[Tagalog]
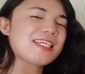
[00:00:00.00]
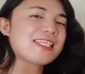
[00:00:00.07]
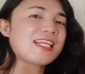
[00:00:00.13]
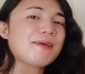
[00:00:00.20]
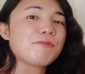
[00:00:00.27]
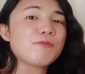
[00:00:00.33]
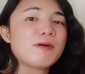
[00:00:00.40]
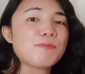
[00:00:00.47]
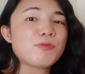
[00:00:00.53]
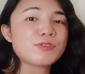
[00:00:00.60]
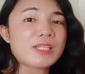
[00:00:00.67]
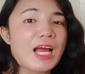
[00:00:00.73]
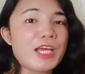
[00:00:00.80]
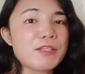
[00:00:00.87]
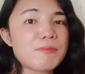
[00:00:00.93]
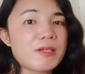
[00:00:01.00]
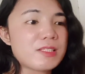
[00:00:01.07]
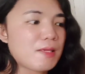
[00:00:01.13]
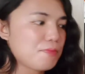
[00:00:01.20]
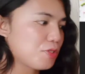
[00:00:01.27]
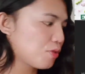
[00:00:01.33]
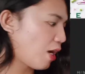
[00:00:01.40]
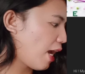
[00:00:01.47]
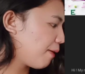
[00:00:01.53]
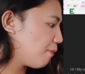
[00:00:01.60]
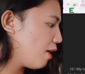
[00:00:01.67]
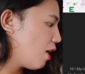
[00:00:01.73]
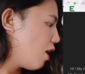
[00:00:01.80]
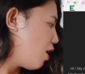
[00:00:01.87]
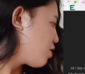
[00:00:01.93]
Sana po magpunta kayo at
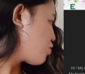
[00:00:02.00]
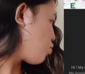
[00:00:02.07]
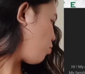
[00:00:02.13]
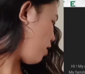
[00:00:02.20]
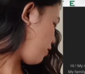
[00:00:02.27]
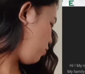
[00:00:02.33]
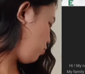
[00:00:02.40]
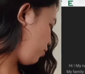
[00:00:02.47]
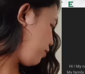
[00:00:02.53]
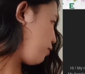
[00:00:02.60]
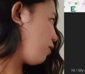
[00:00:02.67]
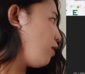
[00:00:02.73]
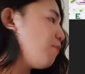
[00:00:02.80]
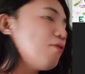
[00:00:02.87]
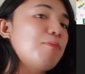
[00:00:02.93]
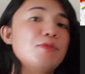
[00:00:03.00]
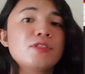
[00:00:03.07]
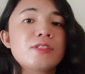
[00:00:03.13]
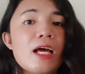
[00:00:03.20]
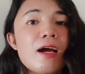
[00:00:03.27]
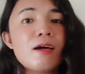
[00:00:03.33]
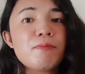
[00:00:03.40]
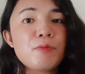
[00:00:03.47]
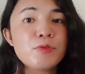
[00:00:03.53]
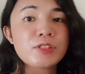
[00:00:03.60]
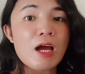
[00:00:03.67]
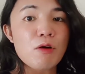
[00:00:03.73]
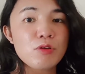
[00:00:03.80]
mag-subscribe. So ngayon, pupunta, pupunta ko